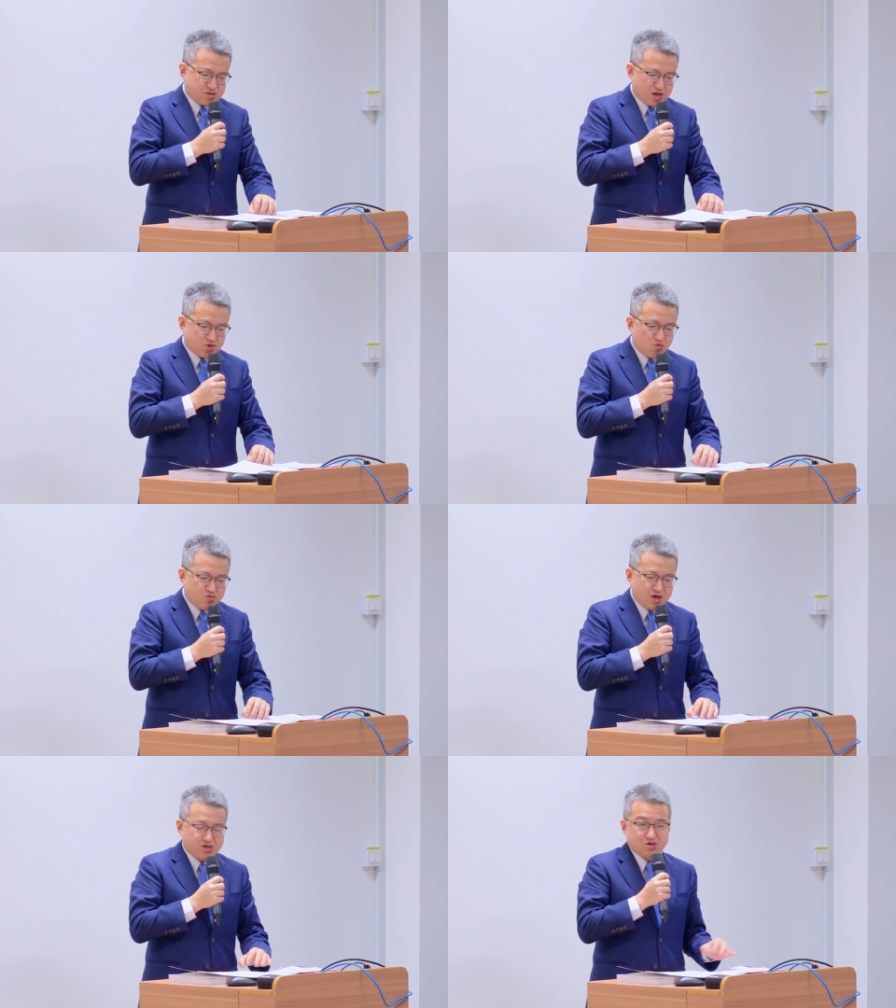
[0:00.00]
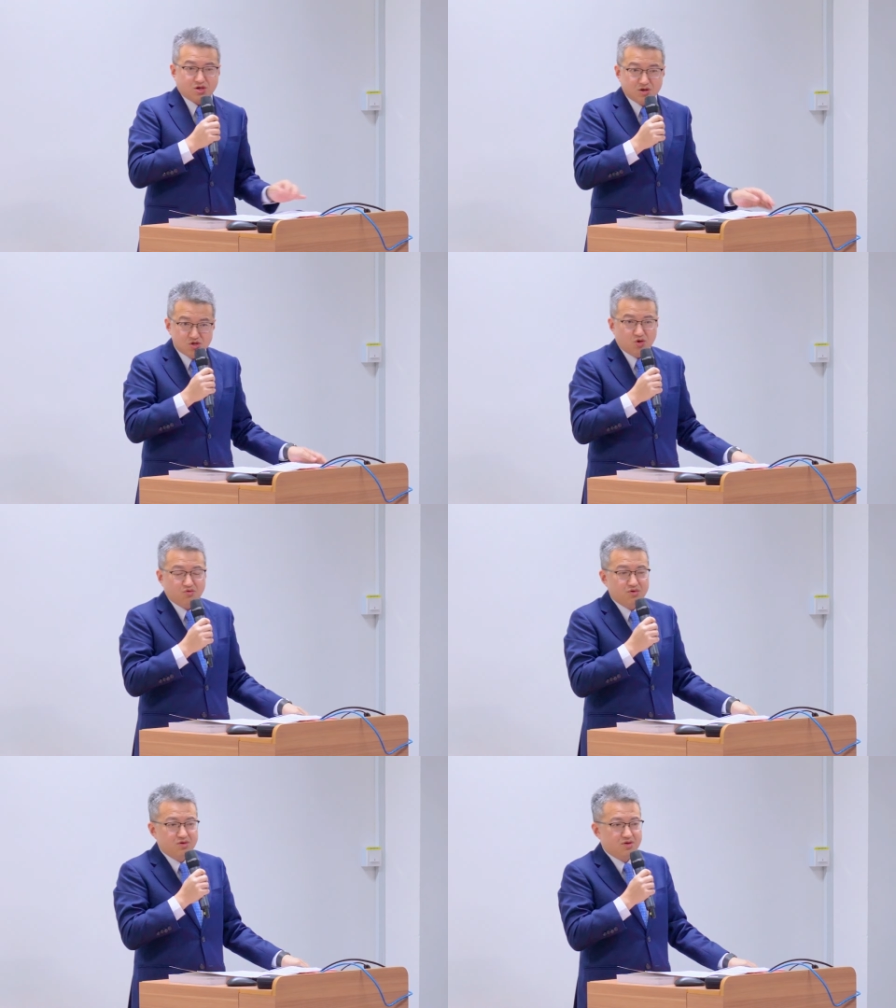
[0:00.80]
在工业的成
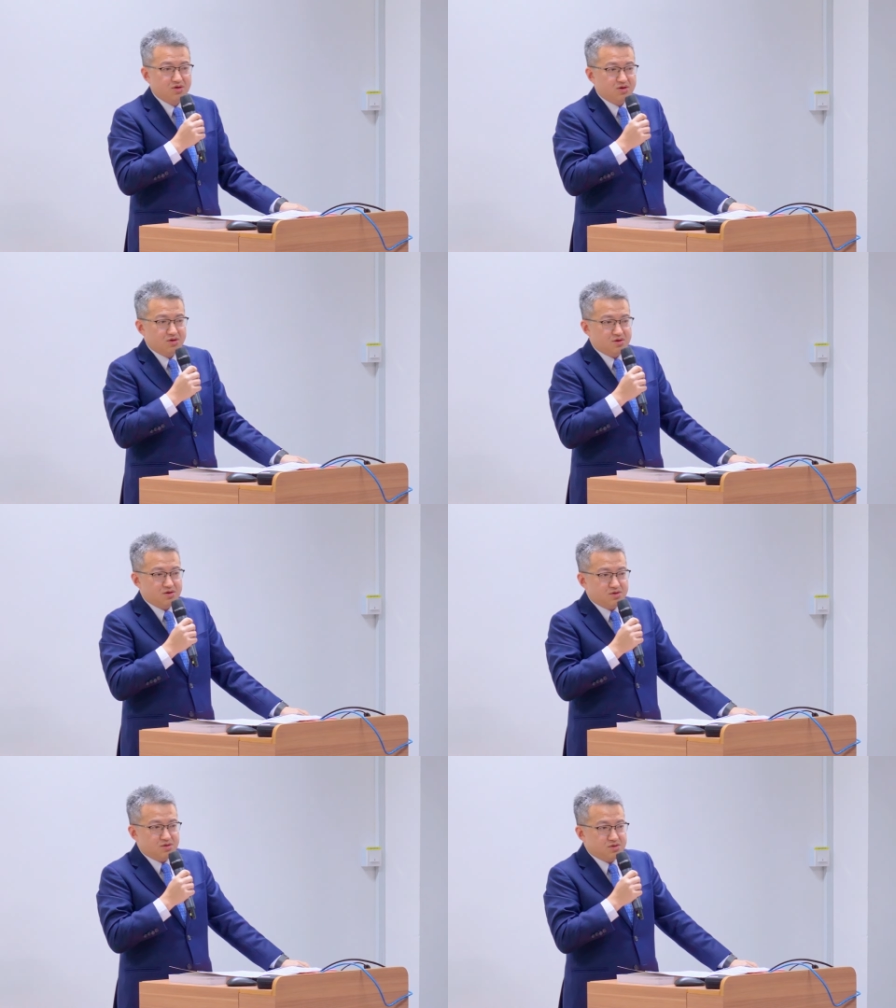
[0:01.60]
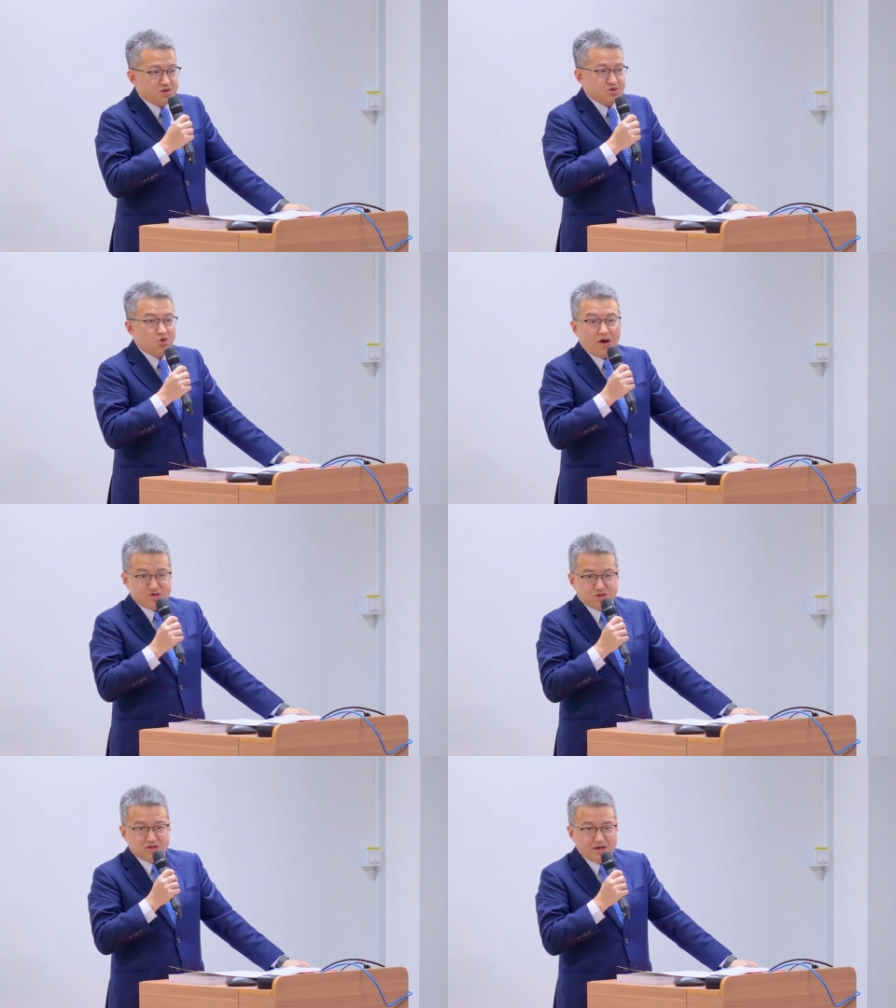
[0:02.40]
就。也是划
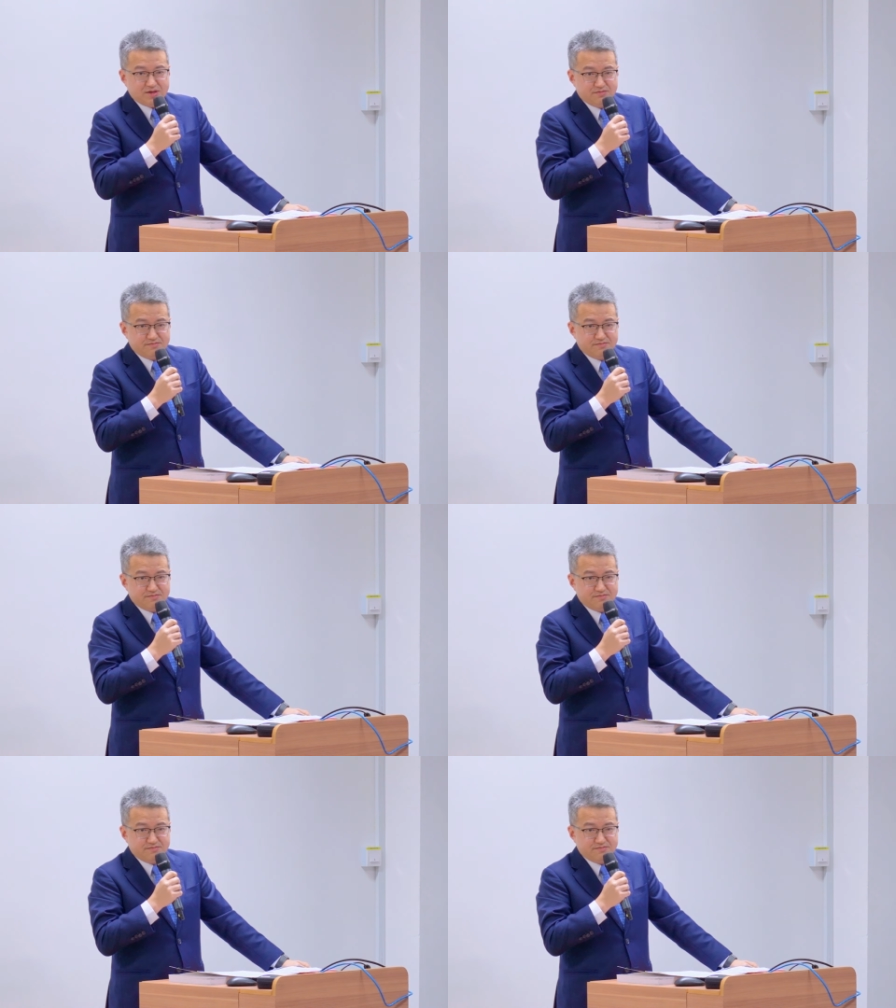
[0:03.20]
时代的。